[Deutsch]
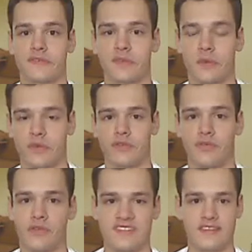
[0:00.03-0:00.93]
Neues
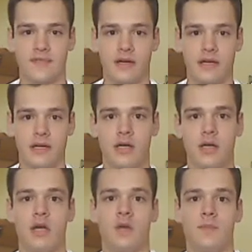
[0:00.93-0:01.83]
von Sapphire,
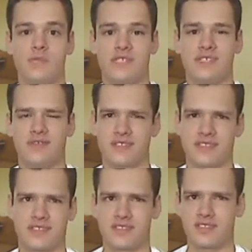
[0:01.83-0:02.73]
beziehungsweise
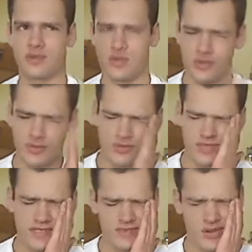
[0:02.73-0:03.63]
es ist schon um
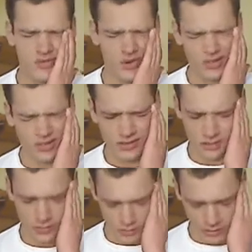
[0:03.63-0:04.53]
die zwei
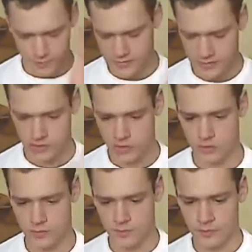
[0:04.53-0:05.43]
Wochen gibt es das
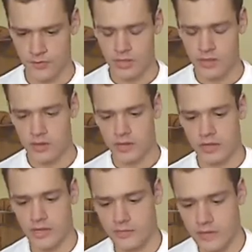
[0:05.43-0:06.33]
schon. Ihr
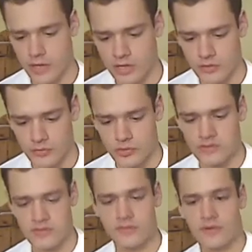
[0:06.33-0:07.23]
kennt vielleicht von
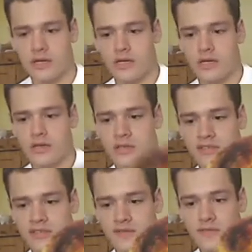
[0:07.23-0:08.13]
Sapphire
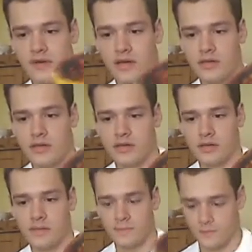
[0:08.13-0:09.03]
den
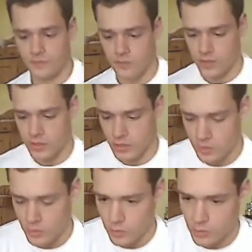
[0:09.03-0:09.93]
Funnel
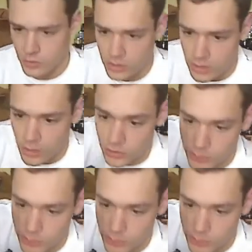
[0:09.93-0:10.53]
oder auch